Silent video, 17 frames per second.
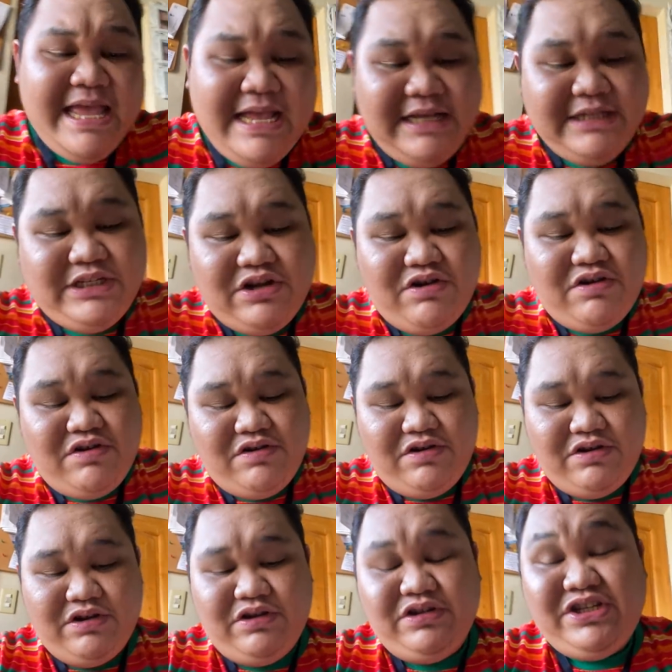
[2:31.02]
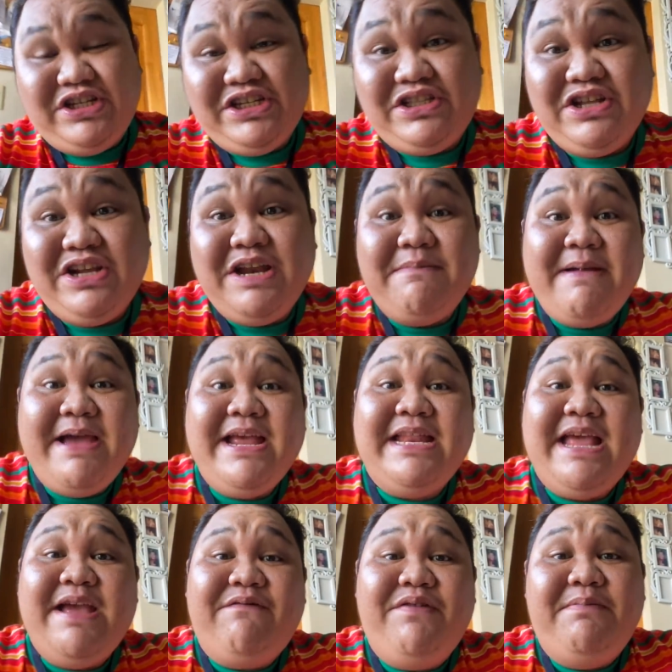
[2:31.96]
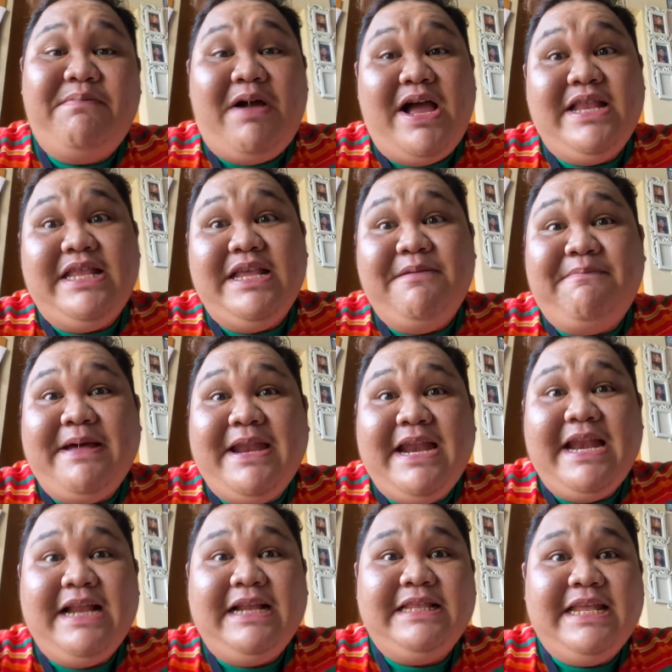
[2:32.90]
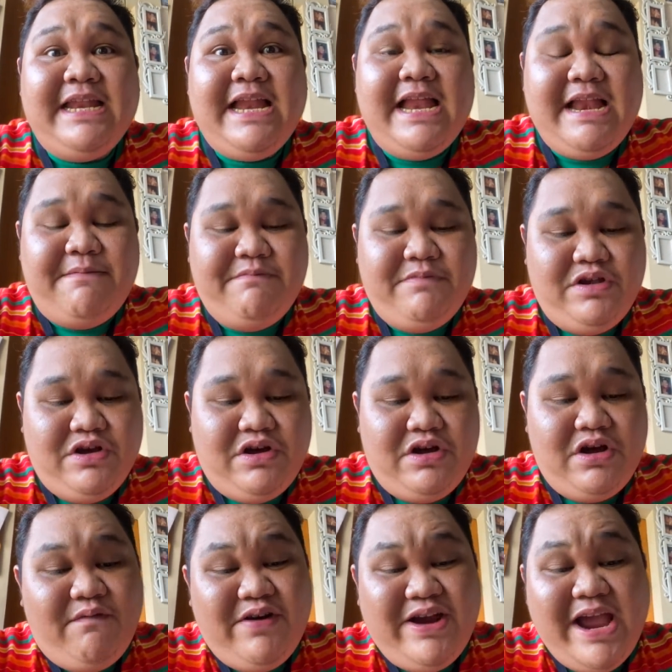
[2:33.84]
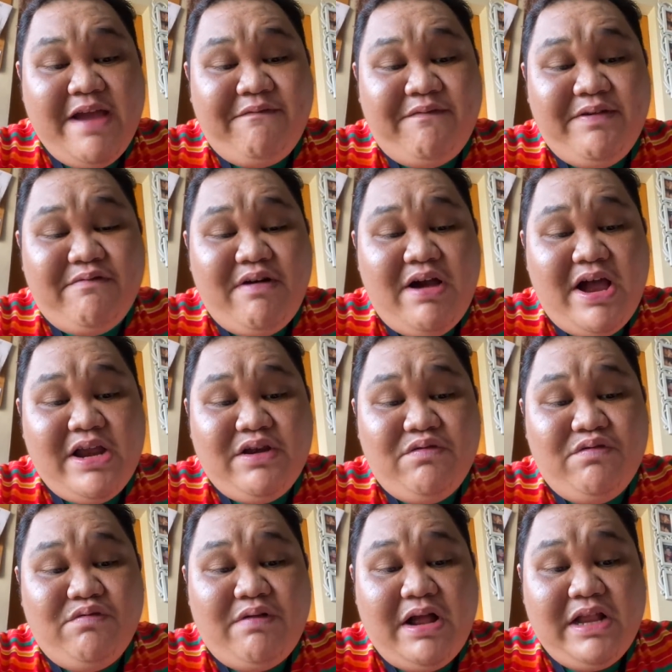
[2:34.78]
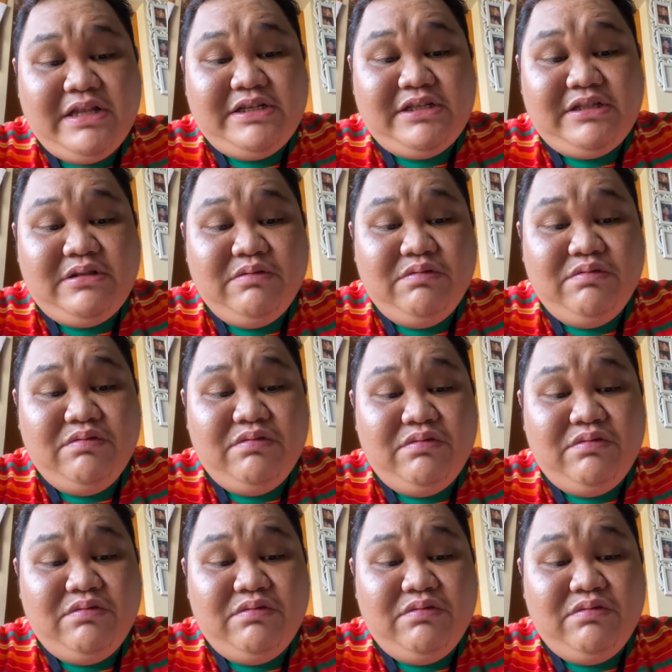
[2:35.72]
So, just to remind everybody, para lang din alam nyo, for everyone who wants to